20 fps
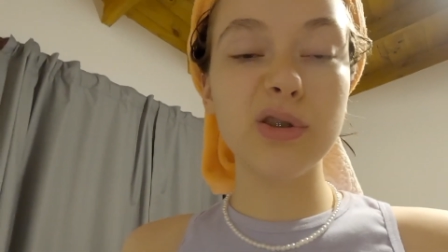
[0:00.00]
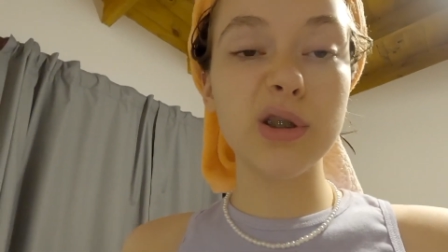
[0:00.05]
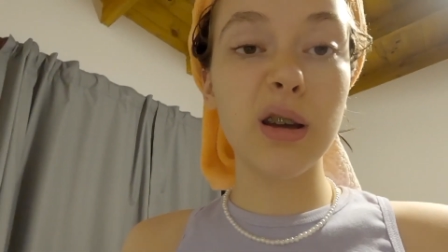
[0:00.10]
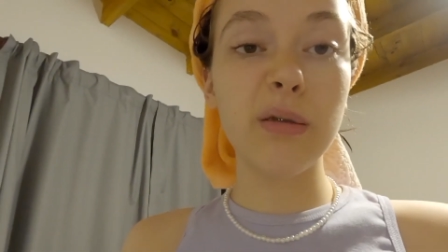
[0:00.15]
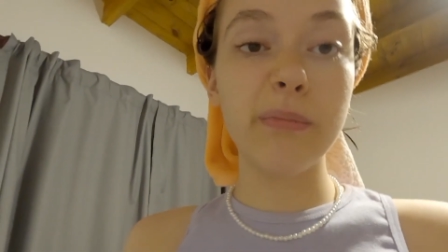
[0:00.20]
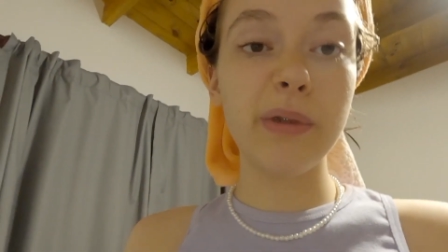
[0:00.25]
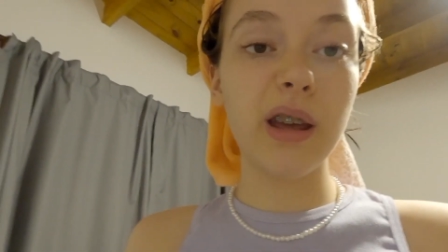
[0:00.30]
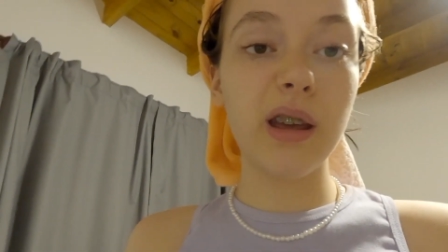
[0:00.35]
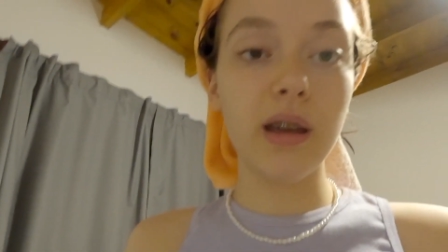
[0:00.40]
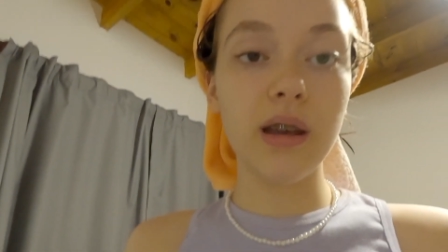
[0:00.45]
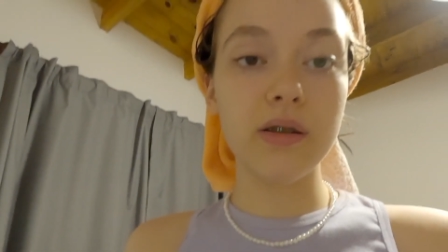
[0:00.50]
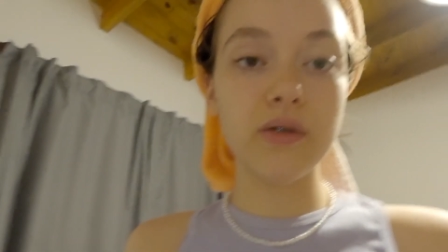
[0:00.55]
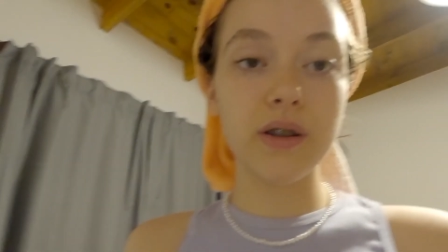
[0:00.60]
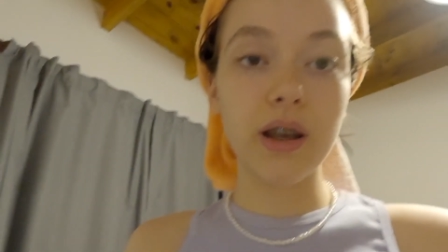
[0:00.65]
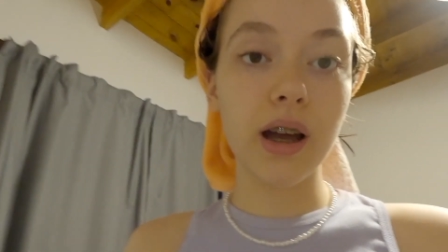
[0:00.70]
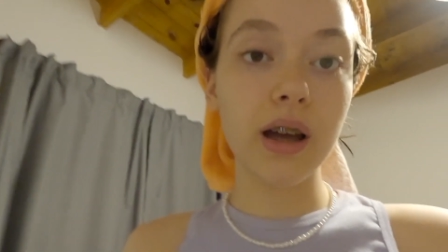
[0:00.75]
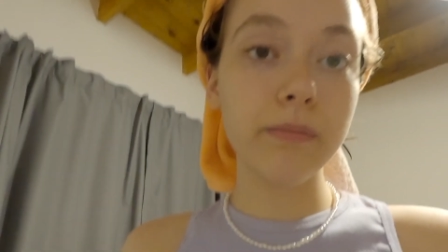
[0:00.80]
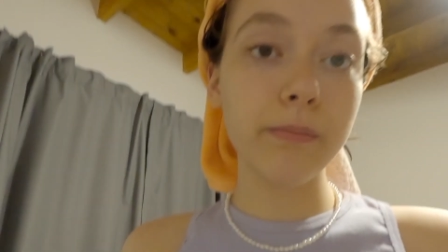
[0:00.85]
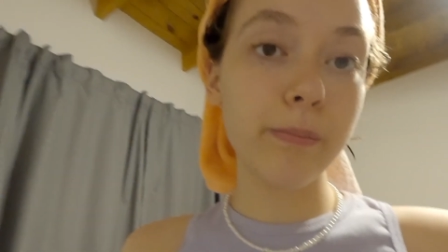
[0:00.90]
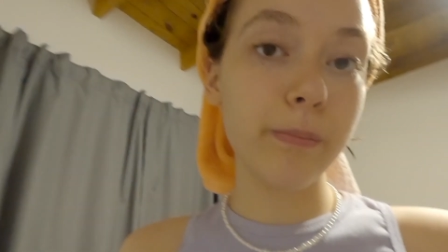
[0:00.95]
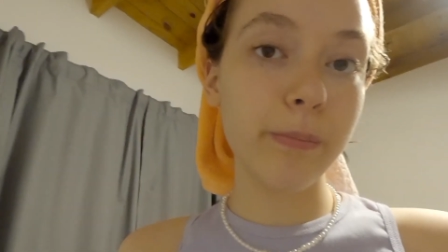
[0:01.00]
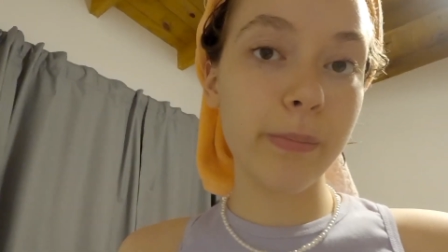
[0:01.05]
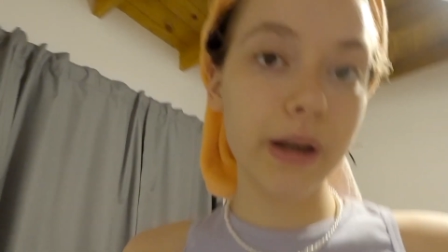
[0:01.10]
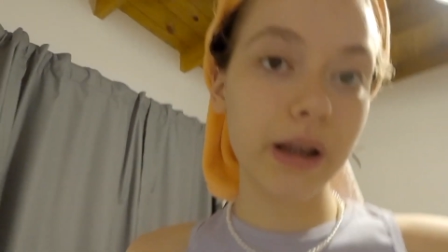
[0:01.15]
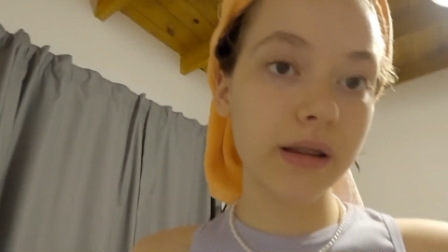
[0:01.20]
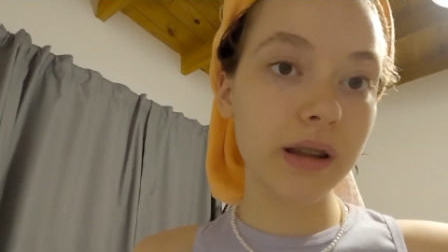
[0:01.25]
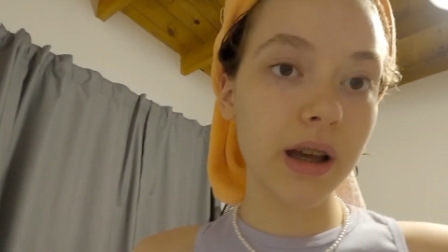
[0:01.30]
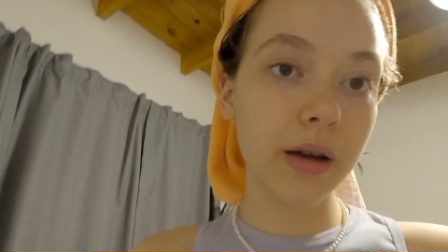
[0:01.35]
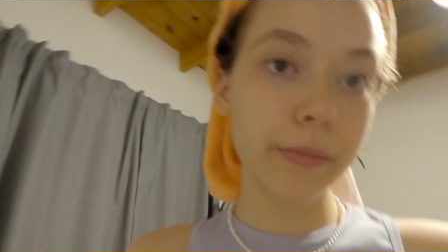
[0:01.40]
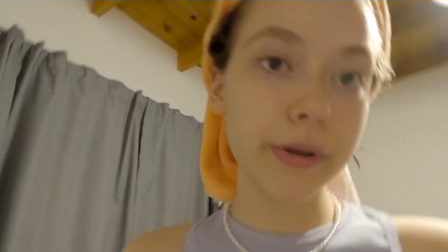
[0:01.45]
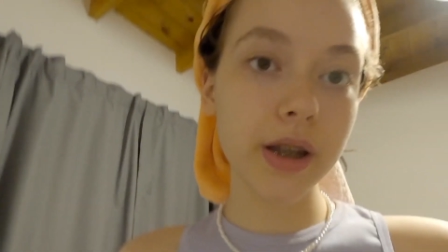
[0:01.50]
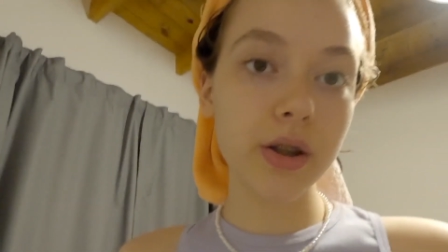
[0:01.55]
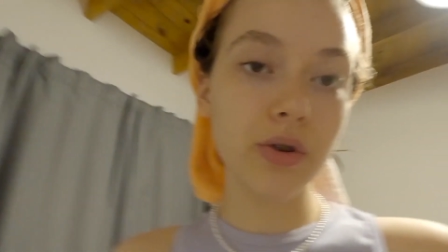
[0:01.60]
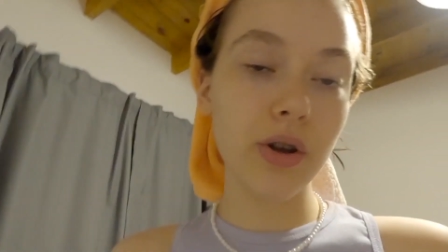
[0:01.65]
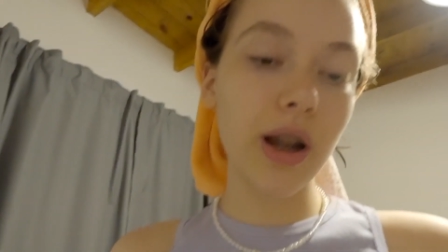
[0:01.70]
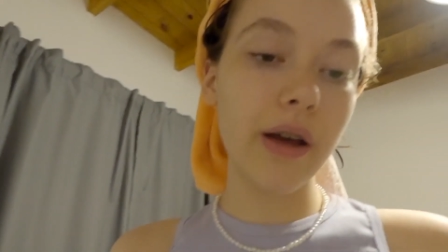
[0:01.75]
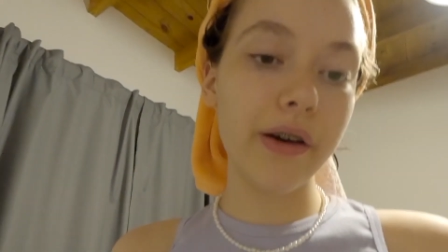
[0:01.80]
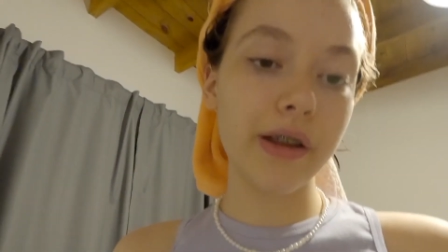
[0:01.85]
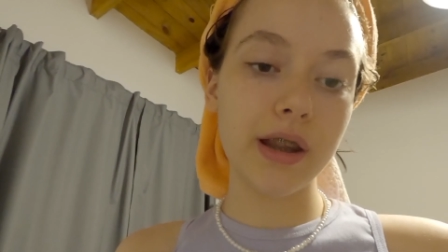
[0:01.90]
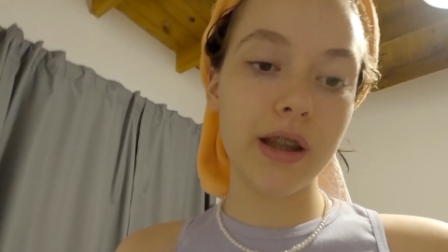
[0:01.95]
O sea, me sacan prácticamente
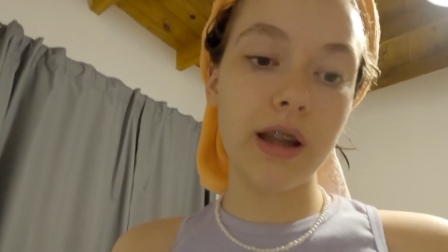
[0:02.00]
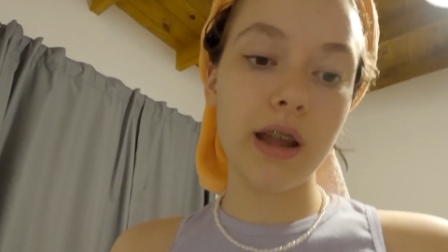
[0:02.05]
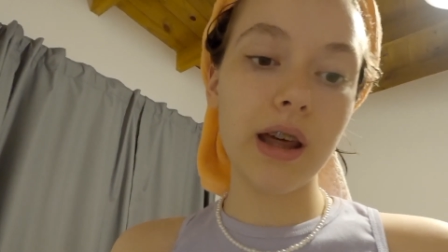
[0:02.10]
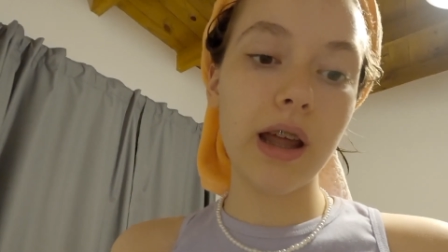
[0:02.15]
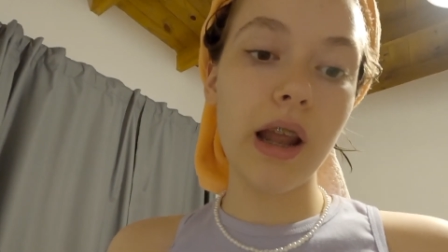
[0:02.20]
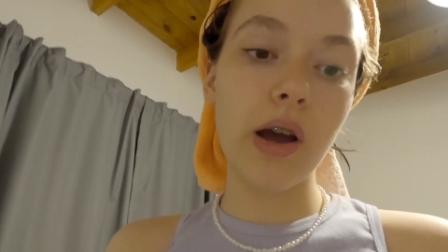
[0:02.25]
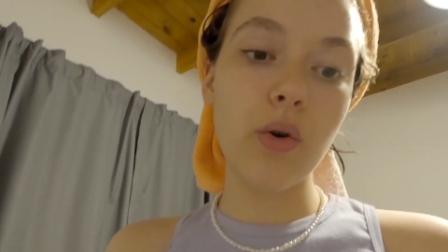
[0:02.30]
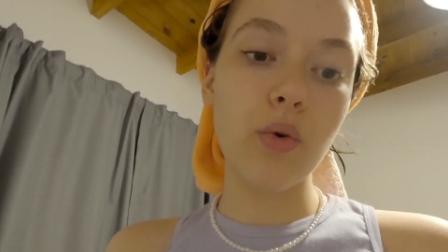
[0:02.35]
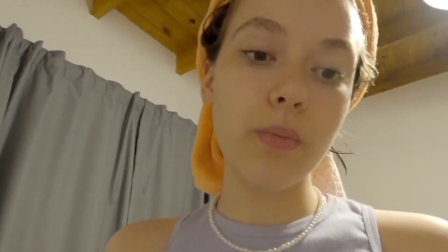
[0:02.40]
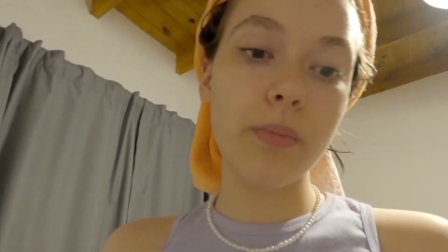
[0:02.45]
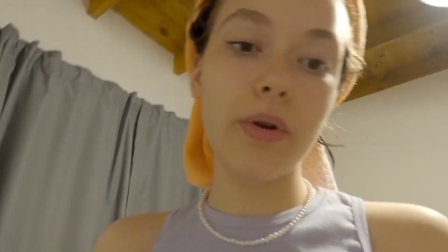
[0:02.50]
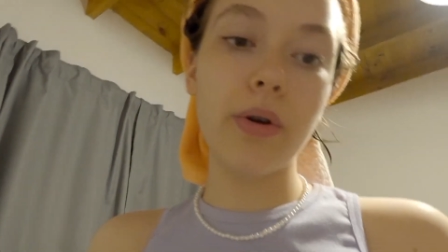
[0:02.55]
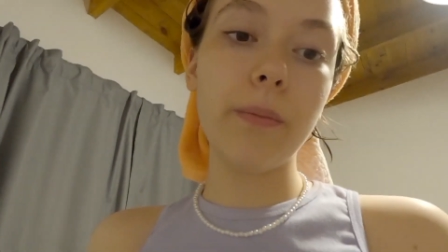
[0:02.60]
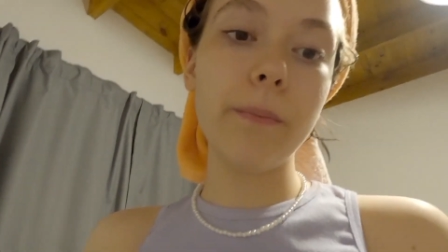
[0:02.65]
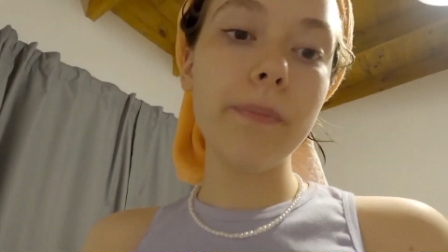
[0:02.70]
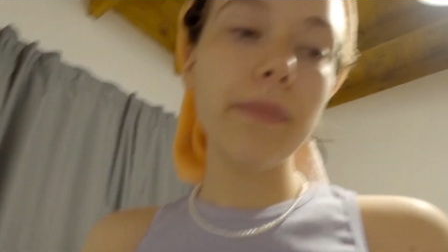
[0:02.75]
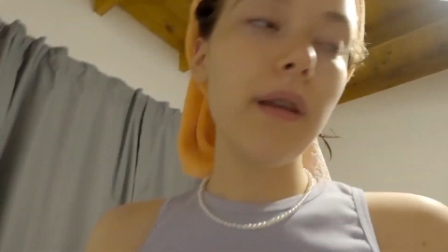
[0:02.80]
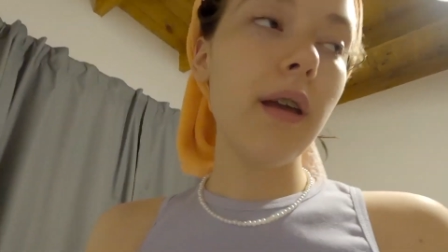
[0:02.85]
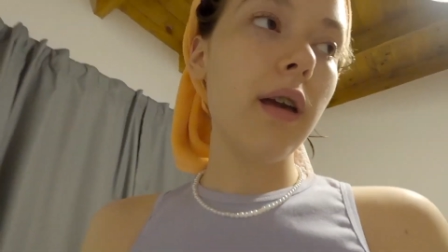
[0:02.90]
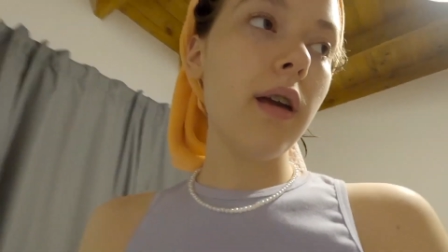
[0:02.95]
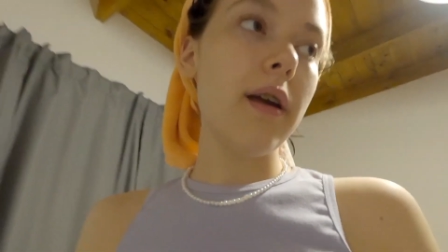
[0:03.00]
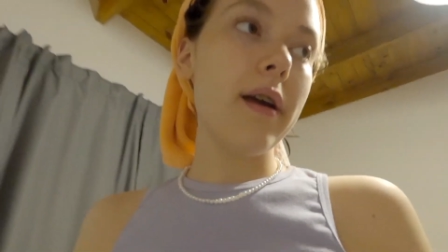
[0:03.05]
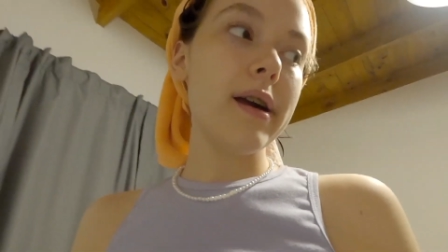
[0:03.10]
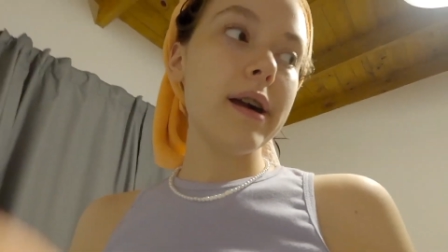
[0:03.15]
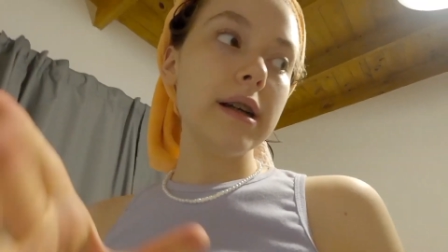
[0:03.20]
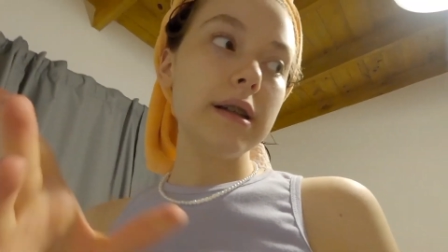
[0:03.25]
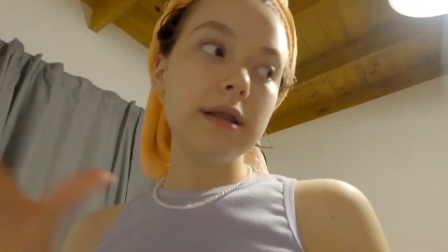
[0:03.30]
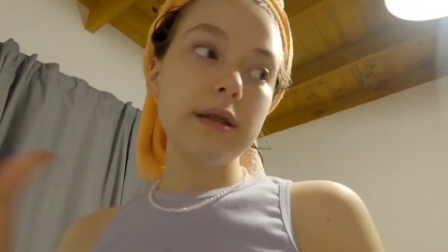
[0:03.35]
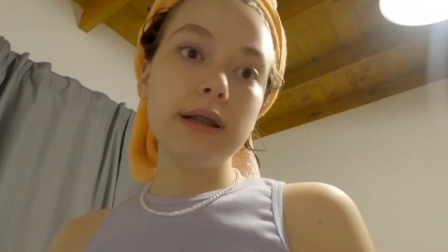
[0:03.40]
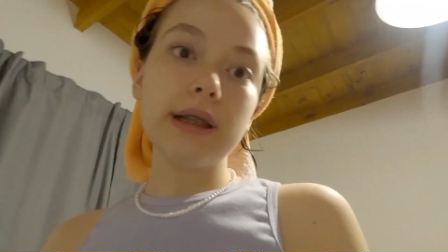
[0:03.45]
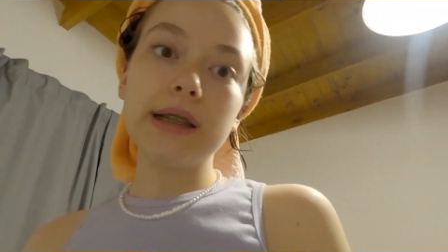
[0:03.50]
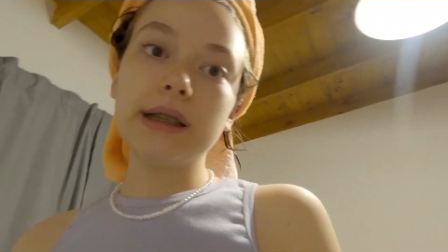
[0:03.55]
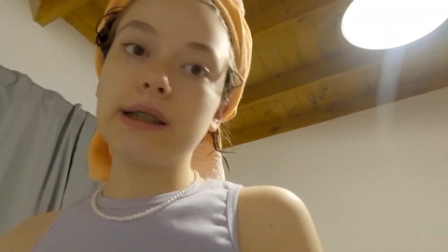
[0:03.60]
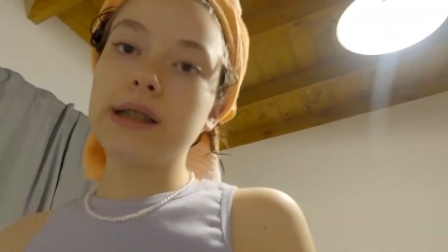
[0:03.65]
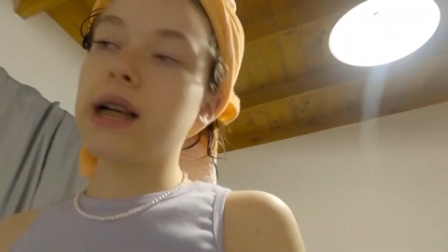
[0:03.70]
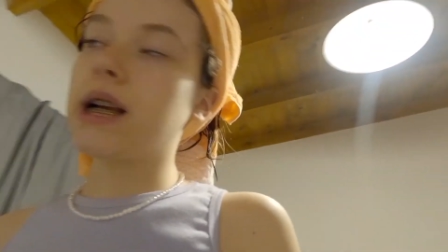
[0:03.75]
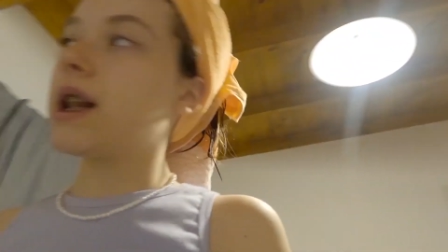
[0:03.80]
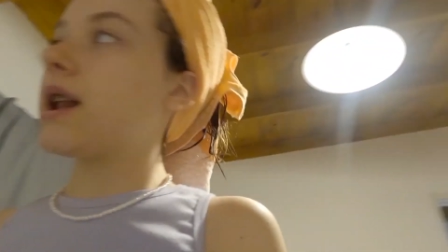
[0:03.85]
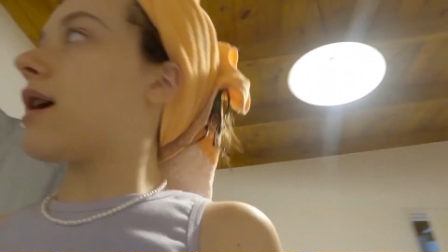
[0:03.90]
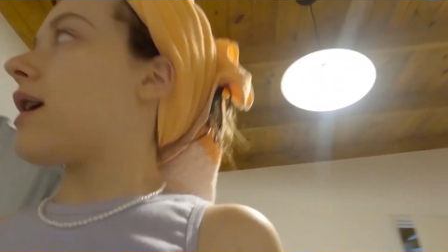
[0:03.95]
toda la batería del la
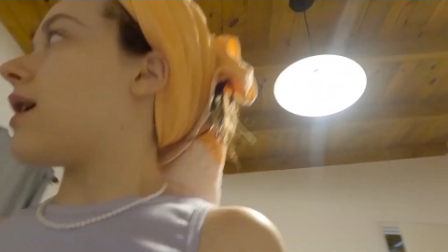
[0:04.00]
Así que